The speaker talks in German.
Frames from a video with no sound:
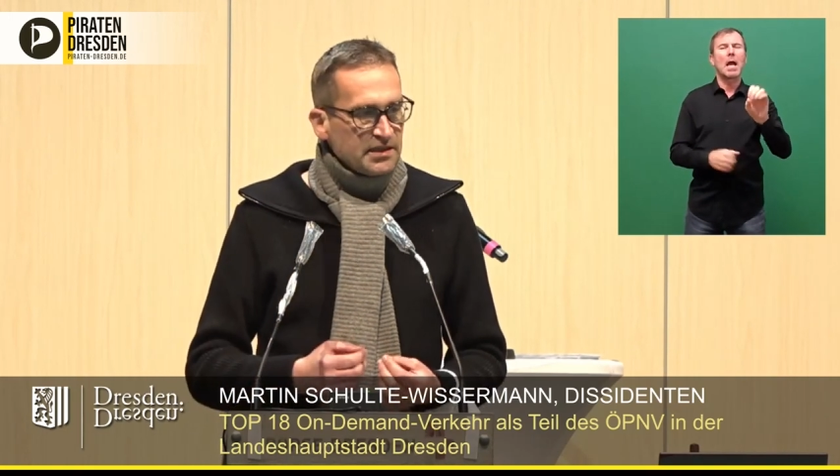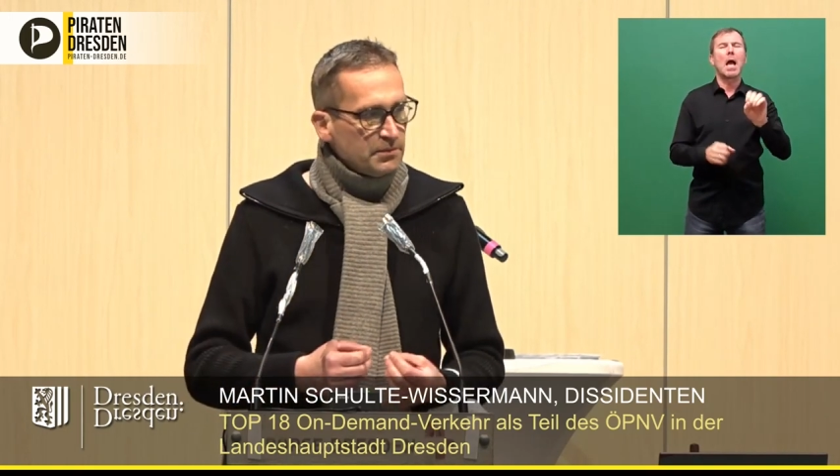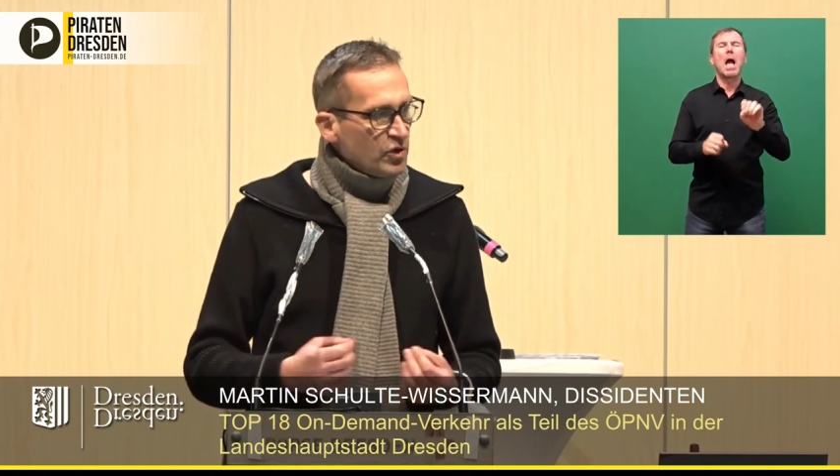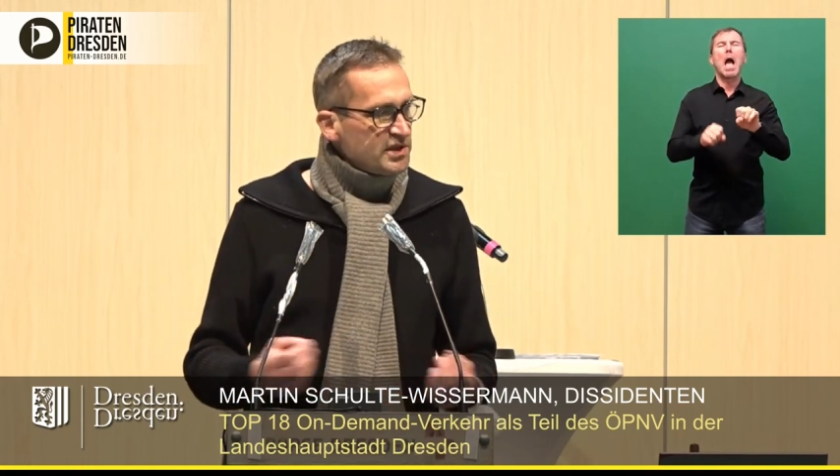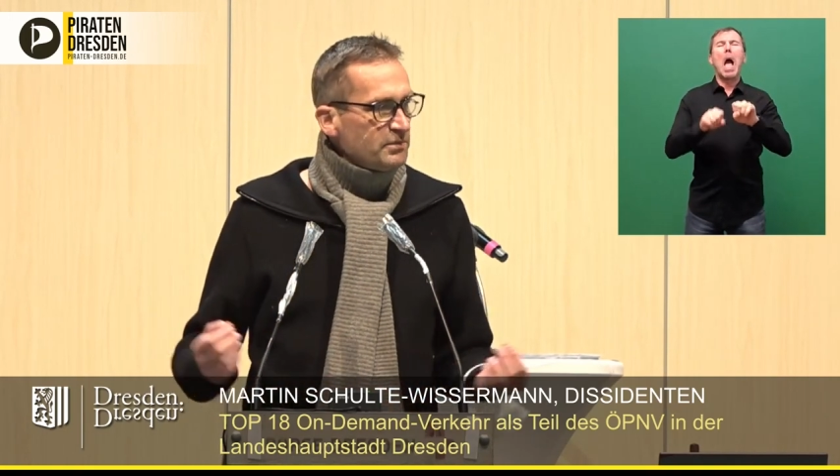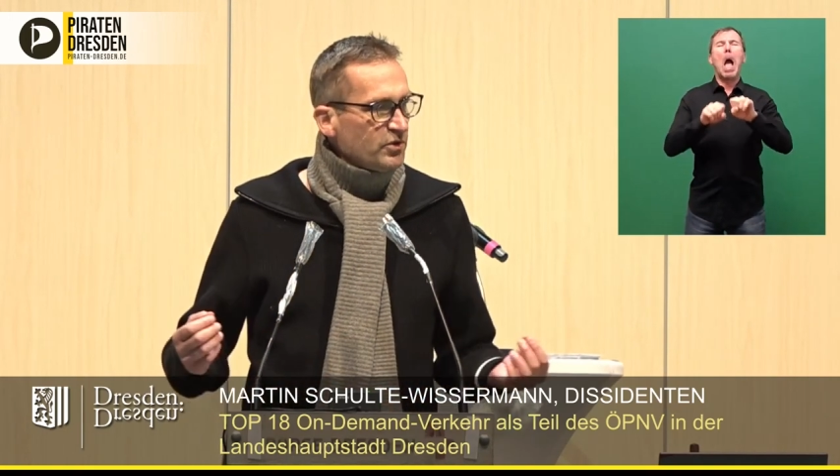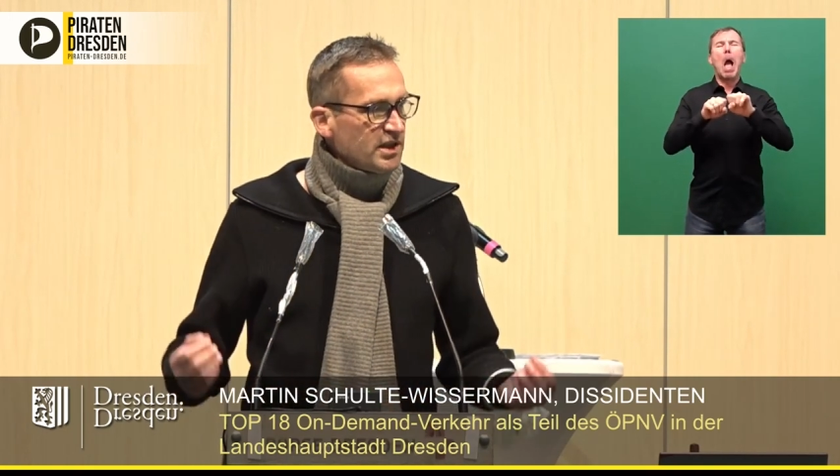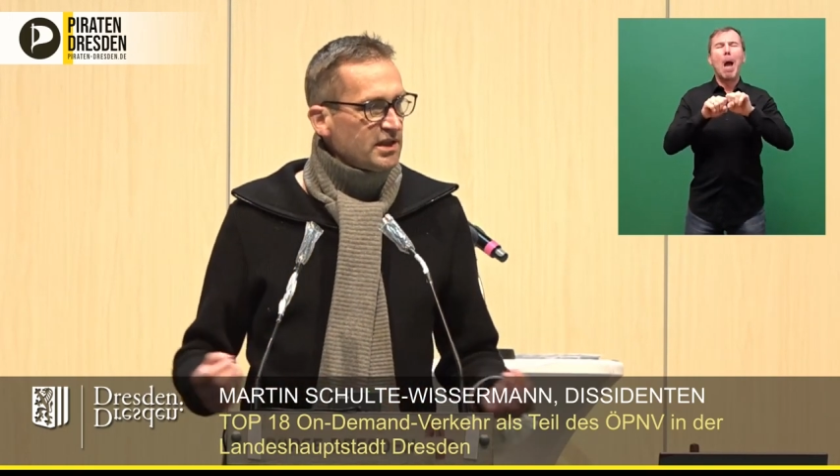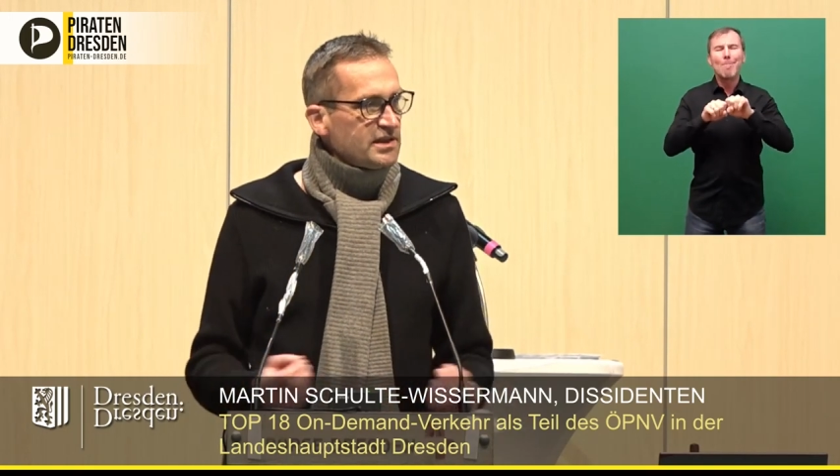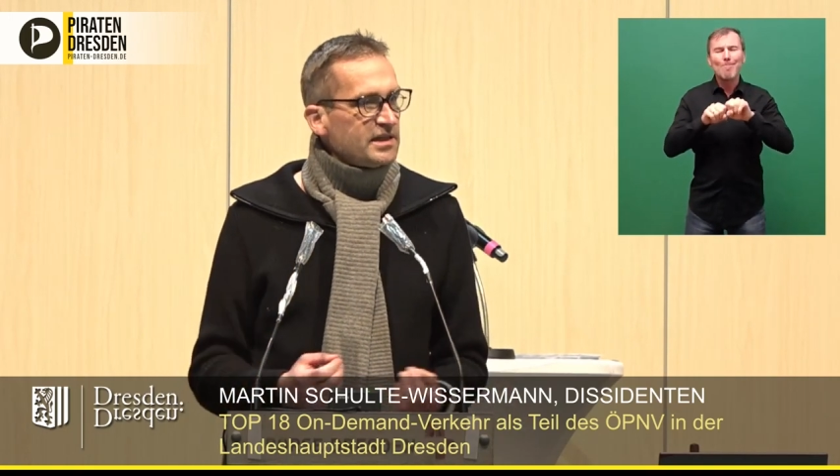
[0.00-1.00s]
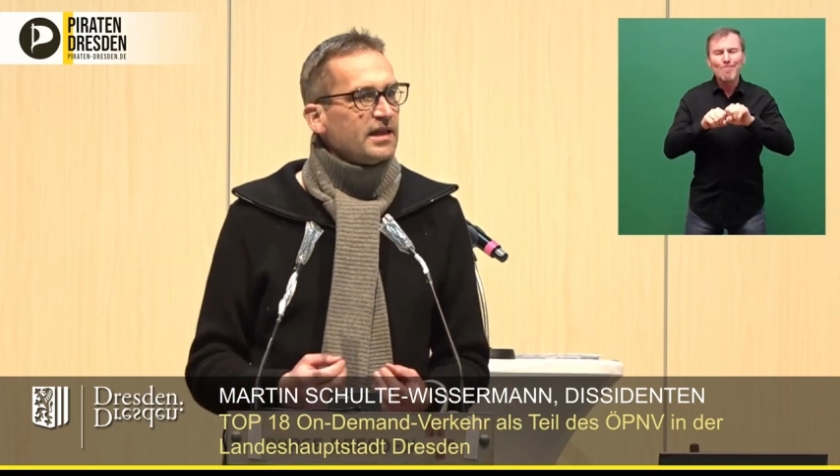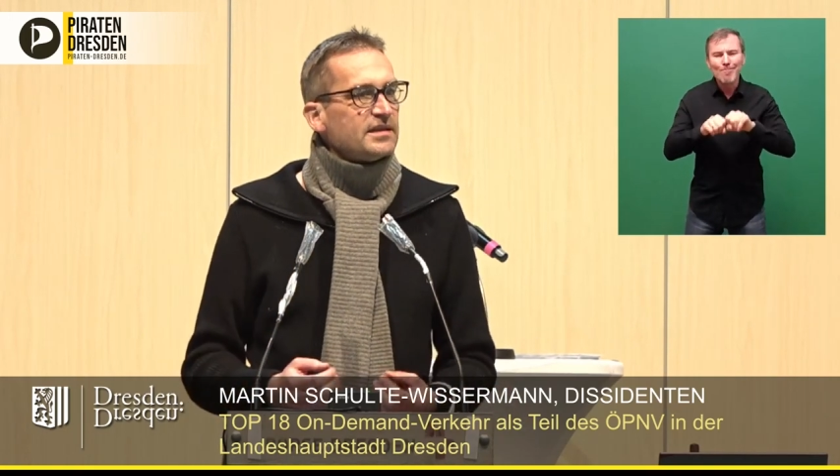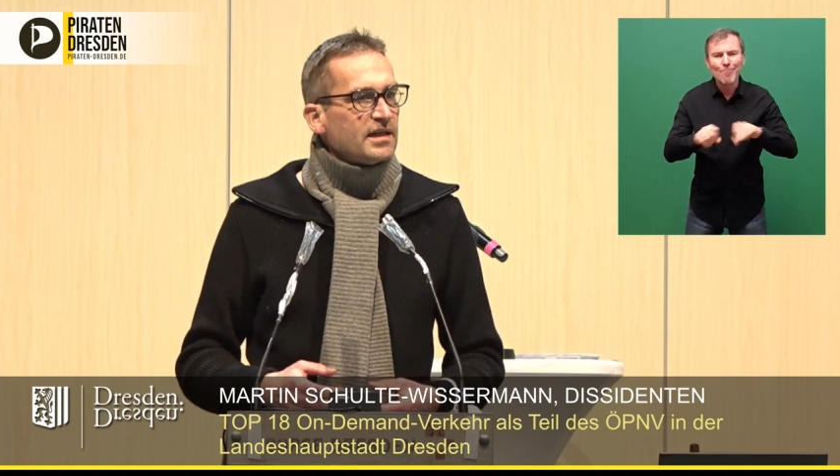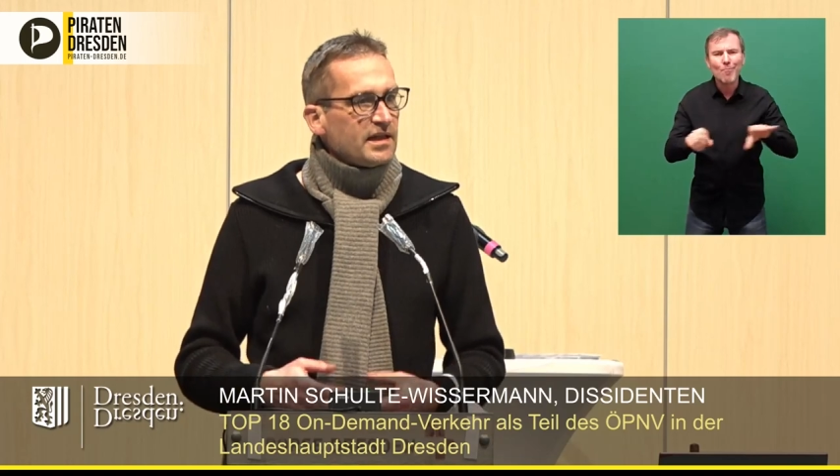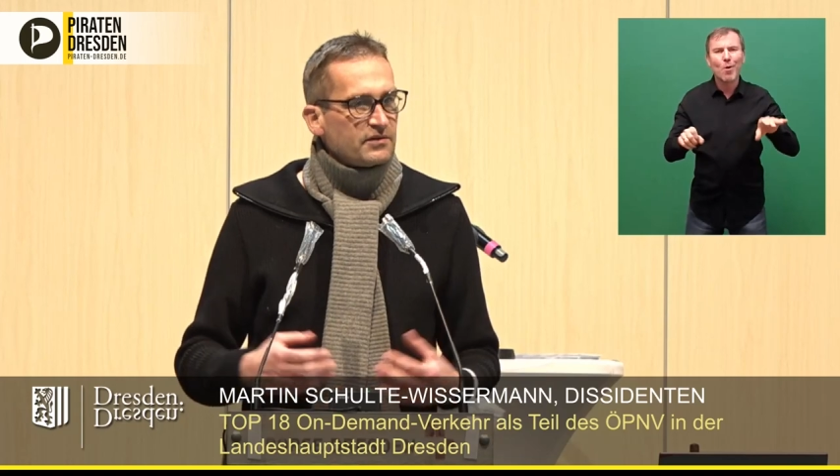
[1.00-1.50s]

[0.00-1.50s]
die Multimodalität